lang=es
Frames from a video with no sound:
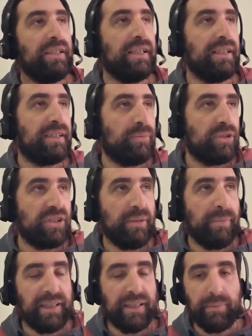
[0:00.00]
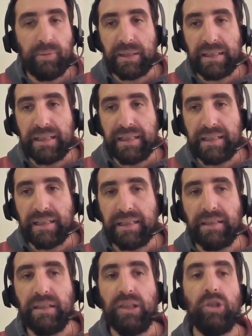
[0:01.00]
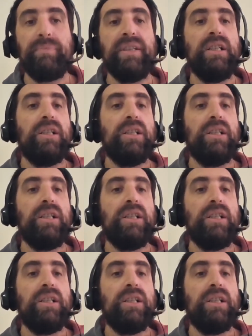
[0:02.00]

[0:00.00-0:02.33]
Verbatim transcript: del ente municipal de deportes en ese sentido.